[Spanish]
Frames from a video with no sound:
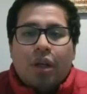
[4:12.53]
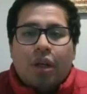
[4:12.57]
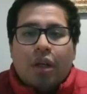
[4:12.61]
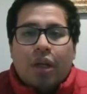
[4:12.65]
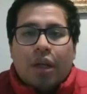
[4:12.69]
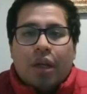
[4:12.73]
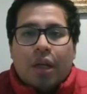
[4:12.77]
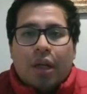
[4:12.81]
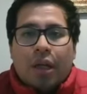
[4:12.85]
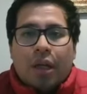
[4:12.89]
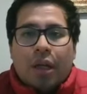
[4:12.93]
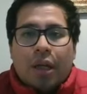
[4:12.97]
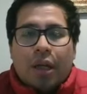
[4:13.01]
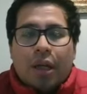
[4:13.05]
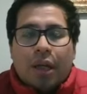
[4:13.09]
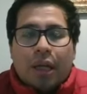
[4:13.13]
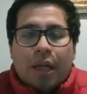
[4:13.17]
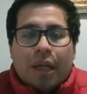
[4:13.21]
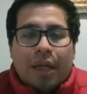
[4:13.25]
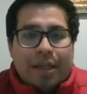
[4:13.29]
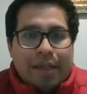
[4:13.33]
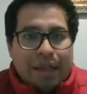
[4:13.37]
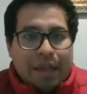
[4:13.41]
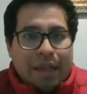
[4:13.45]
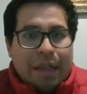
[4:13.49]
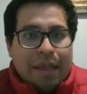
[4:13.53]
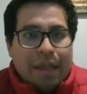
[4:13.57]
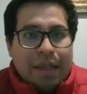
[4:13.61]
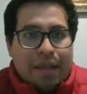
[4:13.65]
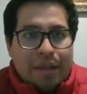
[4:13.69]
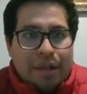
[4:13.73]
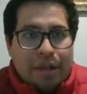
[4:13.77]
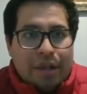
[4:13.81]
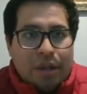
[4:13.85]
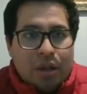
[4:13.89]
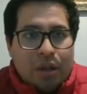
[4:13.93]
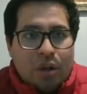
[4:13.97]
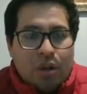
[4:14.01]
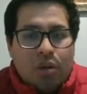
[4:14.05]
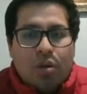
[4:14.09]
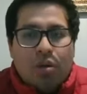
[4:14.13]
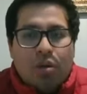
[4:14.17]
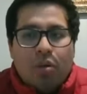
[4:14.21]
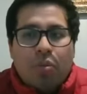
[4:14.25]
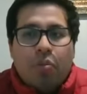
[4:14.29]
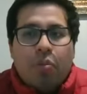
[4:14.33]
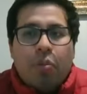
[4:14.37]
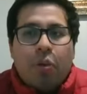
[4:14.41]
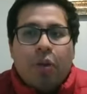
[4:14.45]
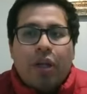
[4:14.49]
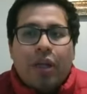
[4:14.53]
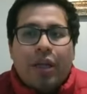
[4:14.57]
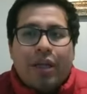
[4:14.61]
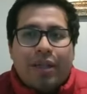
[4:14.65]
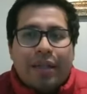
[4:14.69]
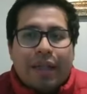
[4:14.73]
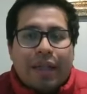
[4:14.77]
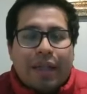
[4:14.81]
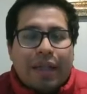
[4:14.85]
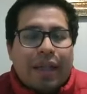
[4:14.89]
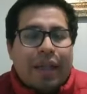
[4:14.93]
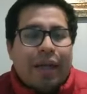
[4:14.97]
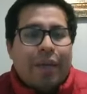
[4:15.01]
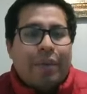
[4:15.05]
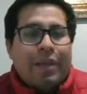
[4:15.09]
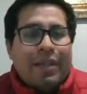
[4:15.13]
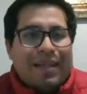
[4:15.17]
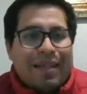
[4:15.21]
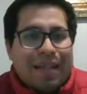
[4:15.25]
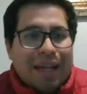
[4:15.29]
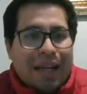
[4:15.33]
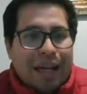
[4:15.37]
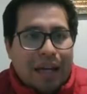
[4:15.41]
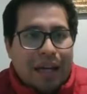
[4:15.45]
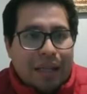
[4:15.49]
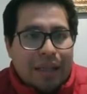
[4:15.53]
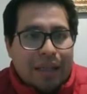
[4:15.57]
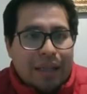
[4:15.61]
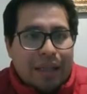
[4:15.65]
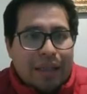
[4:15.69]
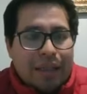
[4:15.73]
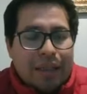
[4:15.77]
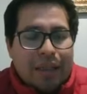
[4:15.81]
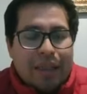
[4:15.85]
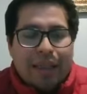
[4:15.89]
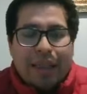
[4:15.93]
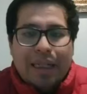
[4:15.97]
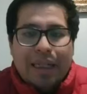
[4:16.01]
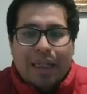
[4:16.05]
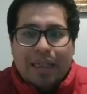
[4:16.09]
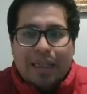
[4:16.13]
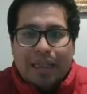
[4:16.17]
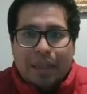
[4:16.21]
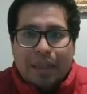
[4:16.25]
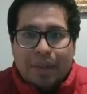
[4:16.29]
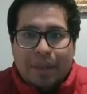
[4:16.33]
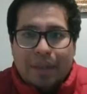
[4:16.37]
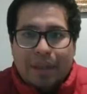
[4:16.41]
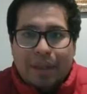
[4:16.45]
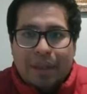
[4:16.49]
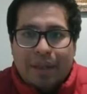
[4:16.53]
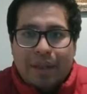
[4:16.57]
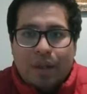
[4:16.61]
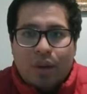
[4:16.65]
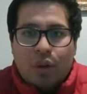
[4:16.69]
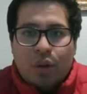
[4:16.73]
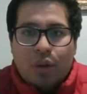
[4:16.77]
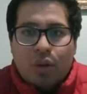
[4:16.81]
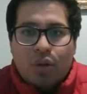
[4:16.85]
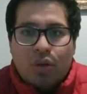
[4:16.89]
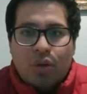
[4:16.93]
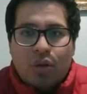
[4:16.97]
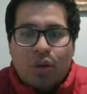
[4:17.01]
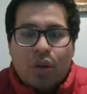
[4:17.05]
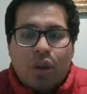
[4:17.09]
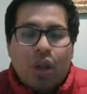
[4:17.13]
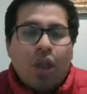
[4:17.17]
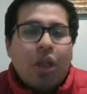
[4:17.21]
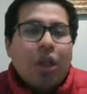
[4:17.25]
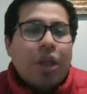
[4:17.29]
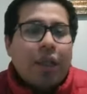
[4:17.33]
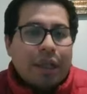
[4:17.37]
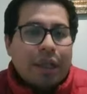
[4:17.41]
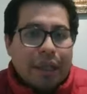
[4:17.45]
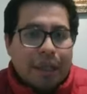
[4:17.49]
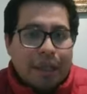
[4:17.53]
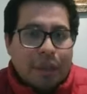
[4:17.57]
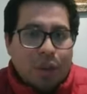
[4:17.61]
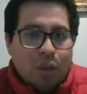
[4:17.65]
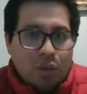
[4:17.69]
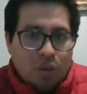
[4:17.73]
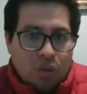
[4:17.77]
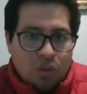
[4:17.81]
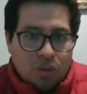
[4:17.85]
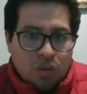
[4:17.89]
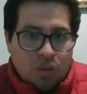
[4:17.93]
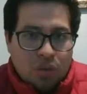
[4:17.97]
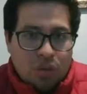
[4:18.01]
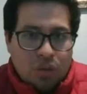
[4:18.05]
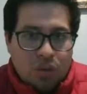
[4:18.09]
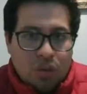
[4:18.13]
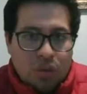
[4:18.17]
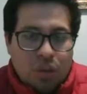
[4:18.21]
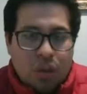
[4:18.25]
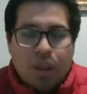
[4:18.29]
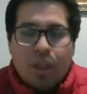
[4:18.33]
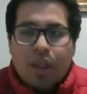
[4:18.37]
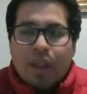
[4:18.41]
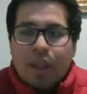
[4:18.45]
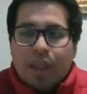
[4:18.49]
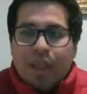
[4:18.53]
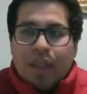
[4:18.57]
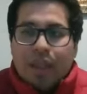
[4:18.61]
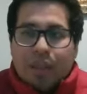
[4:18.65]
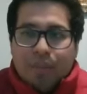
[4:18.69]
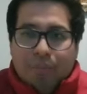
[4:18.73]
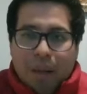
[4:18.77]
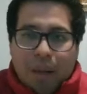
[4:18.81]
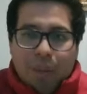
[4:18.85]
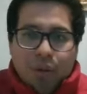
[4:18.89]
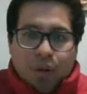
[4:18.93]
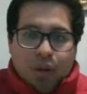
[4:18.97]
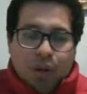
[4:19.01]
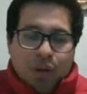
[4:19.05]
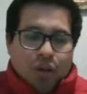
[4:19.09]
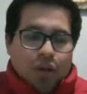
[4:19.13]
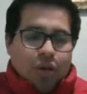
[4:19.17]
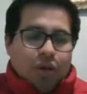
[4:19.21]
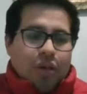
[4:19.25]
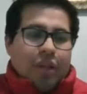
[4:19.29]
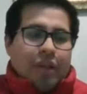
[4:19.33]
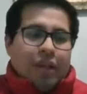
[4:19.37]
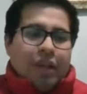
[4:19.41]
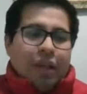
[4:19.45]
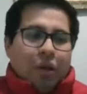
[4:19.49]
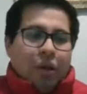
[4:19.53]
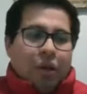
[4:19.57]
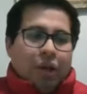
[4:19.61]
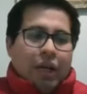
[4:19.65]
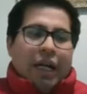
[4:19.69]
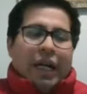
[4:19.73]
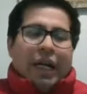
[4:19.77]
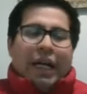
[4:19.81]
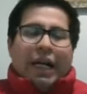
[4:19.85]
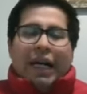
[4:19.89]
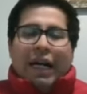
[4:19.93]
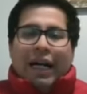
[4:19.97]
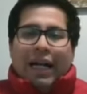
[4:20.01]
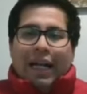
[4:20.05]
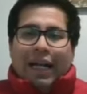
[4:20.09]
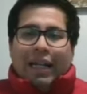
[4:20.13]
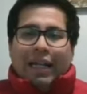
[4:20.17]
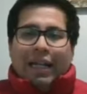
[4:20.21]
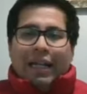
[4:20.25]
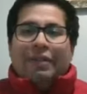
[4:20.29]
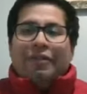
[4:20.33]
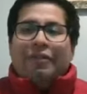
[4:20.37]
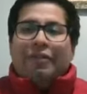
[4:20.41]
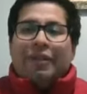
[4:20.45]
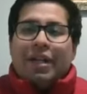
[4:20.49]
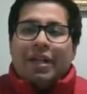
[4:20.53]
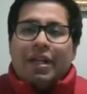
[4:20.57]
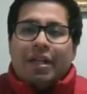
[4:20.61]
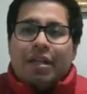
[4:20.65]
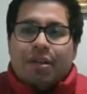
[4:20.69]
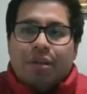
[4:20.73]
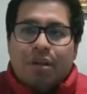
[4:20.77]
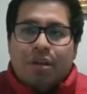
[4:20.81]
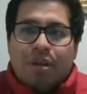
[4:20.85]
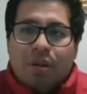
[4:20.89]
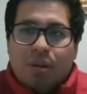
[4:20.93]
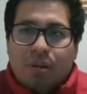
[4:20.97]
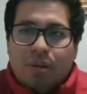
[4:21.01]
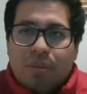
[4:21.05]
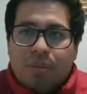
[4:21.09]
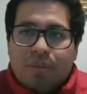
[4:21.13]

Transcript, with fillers: eh, esa decisión puede ser revisada a través de los recursos. Vamos entonces ahora a la definición.